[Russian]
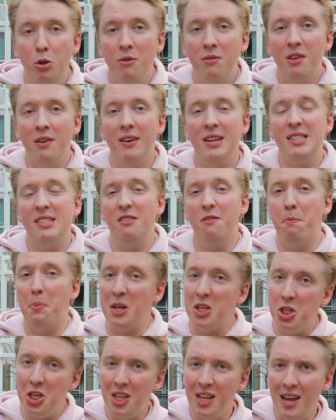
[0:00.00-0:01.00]
будем вдаваться в
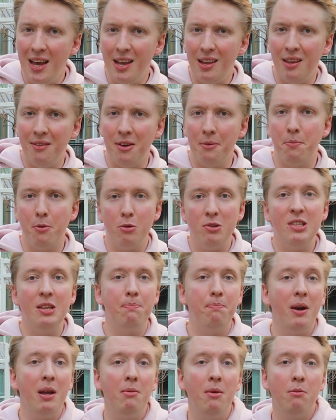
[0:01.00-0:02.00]
причины этого,
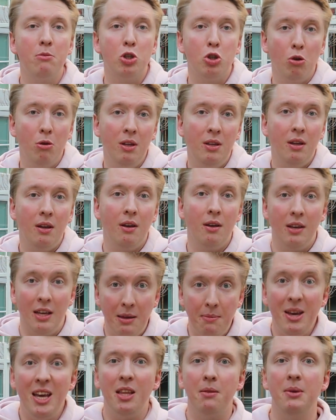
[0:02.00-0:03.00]
просто примем, что это
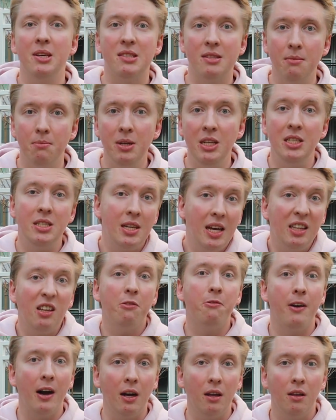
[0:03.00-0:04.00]
имеет место быть,
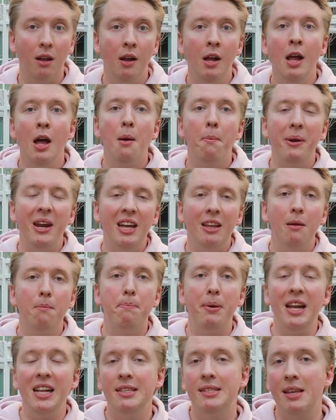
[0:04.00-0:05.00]
это факт. При
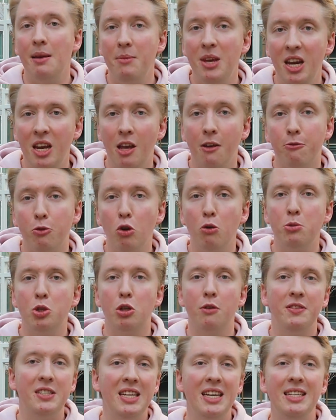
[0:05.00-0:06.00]
этом прелесть Америки в том,
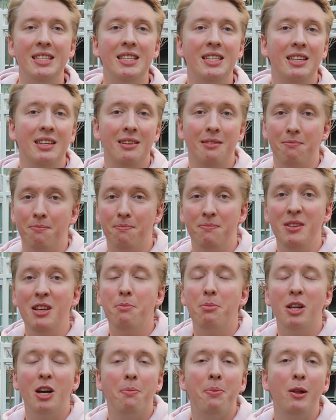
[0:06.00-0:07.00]
что все эти
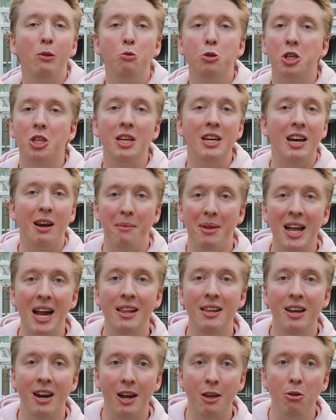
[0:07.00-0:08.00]
неблагополучные
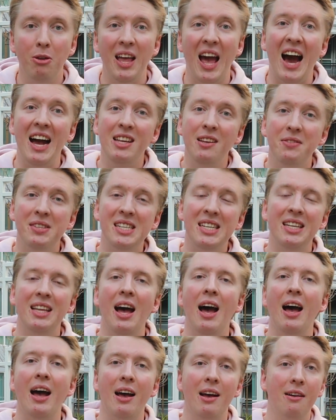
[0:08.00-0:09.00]
криминальные районы, они
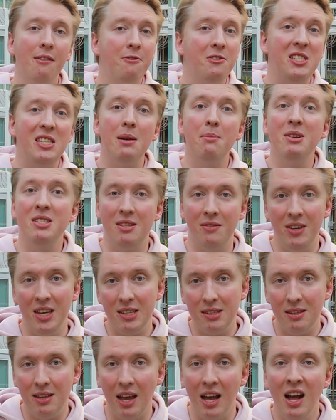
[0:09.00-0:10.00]
всегда всем
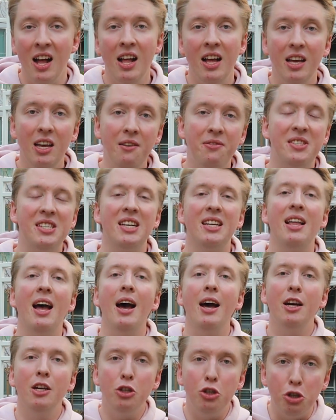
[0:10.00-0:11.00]
известны и
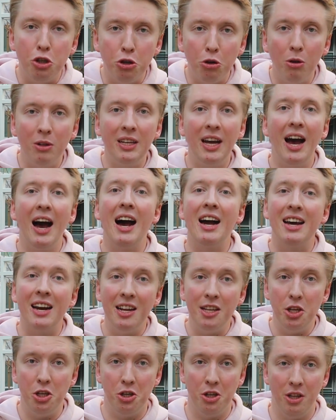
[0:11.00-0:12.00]
всегда четко
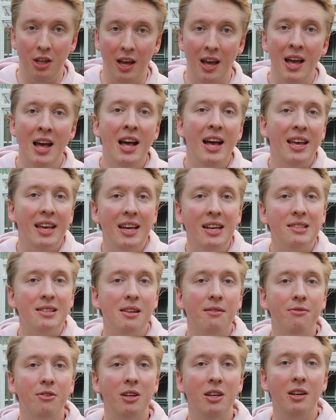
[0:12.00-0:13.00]
ограничены.
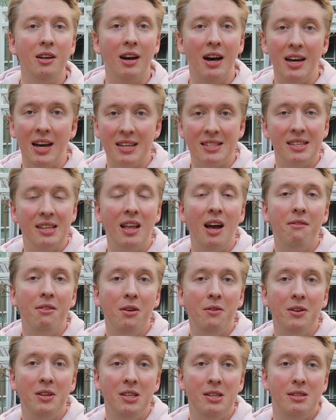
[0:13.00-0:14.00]
Если вы
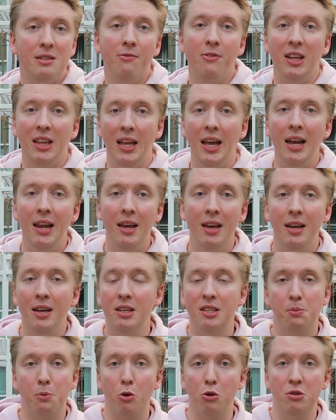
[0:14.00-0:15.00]
останавливаетесь в отеле
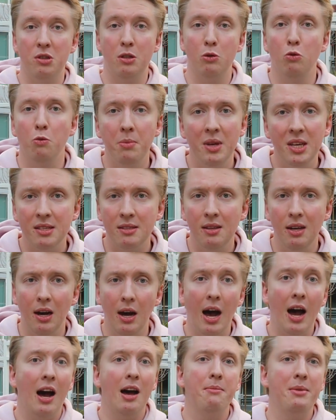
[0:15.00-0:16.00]
или спросите у
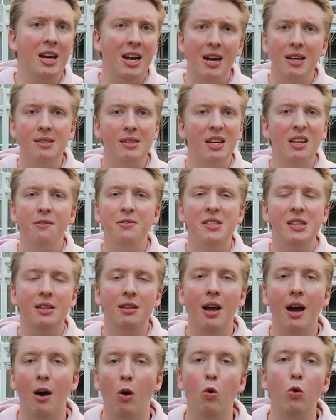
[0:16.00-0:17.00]
местных, а американцы, они
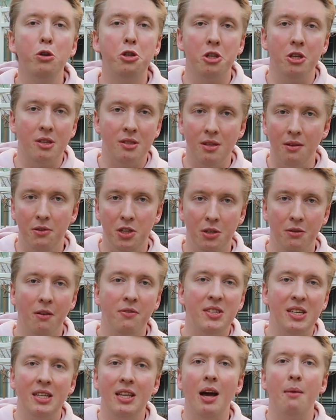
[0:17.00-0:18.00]
всегда очень отзывчивы
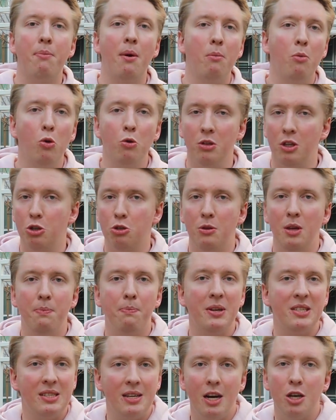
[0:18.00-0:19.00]
которые всегда помогут и
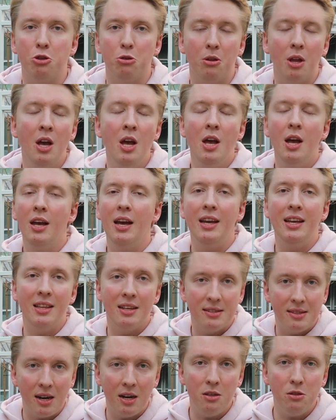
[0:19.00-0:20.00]
подскажут
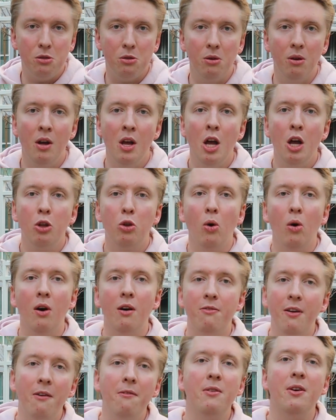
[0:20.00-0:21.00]
иностранцу,
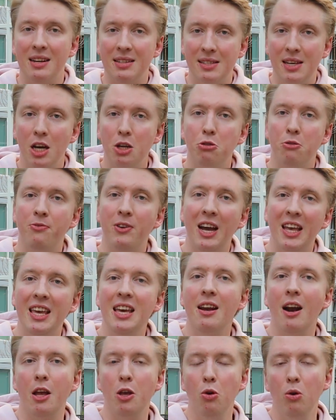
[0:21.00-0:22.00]
то вам расскажут, в
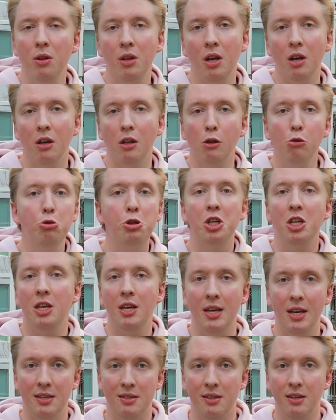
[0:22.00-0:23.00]
какие районы лучше
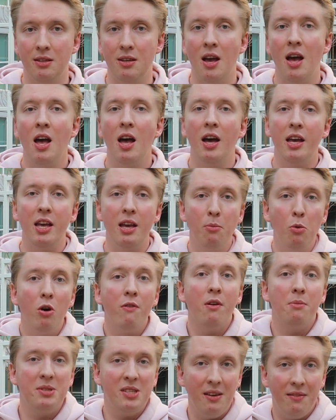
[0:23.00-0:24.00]
не ездить. И
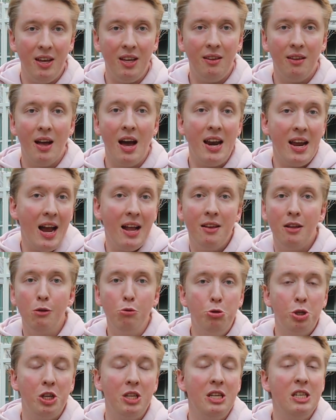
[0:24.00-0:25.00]
мой вам совет, реально
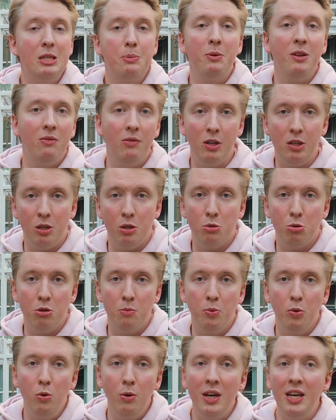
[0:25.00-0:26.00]
лучше не испытывайте
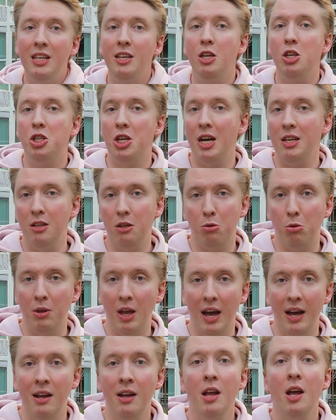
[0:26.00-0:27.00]
судьбу и не езжайте
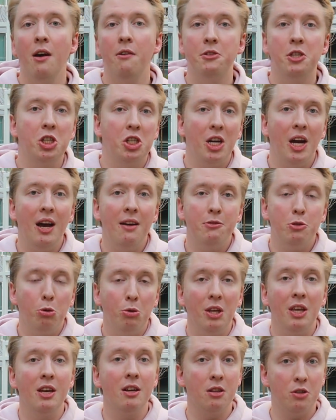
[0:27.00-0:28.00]
туда. В США
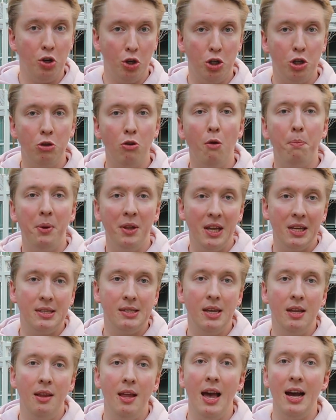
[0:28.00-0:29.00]
все-таки разрешено
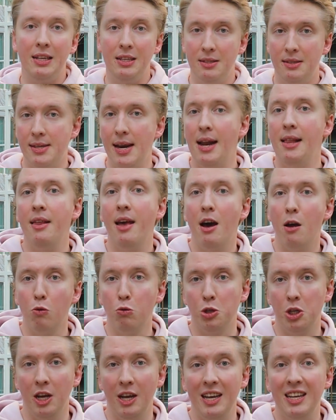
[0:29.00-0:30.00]
полноценное огнестрельное
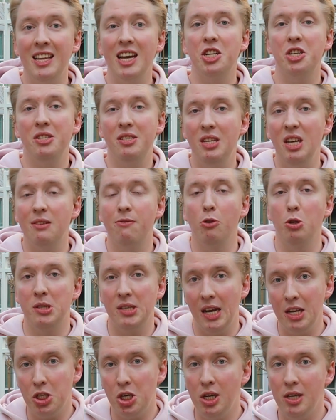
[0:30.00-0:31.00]
оружие. И даже здесь, в
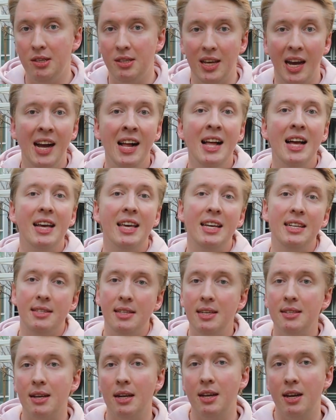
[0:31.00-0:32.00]
Лос-Анджелесе,
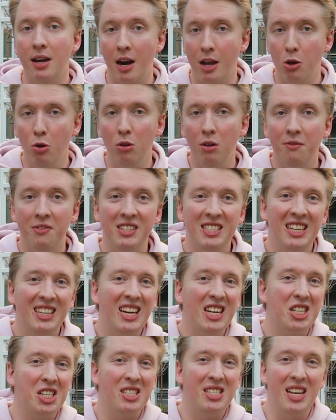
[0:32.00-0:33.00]
есть несколько районов, где
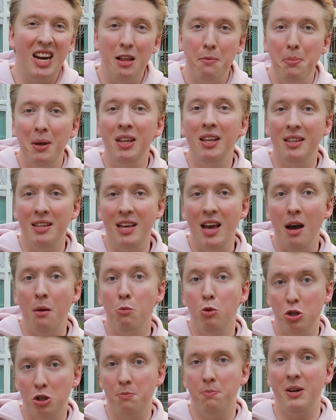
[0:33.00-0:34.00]
даже средь бела дня
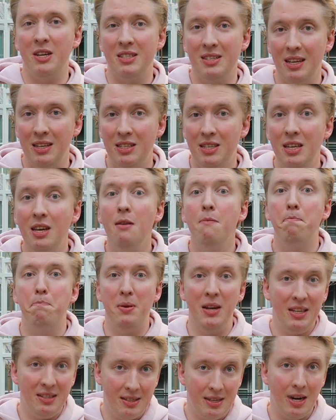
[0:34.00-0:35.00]
может произойти
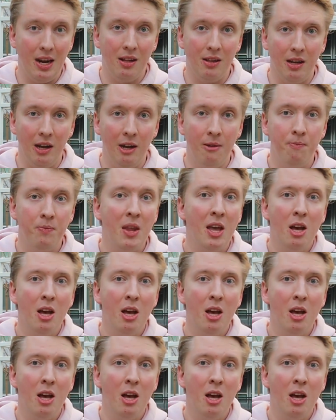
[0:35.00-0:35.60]
перестрелка.